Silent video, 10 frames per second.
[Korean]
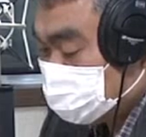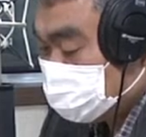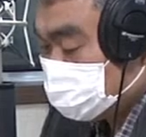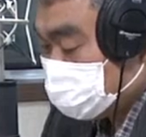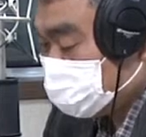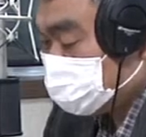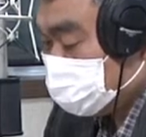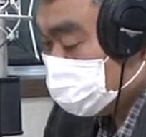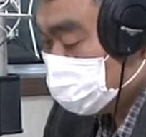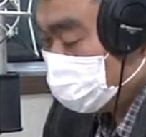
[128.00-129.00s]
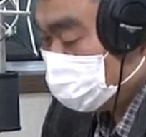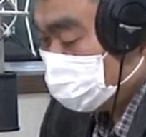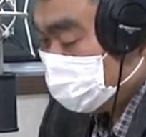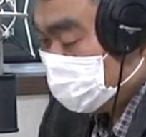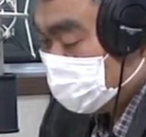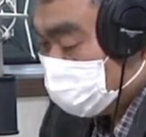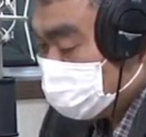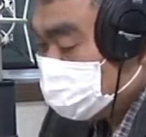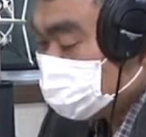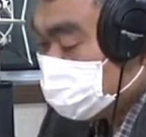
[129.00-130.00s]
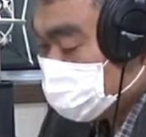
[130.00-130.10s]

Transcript: 증거를 찾고 있는데 다른 증거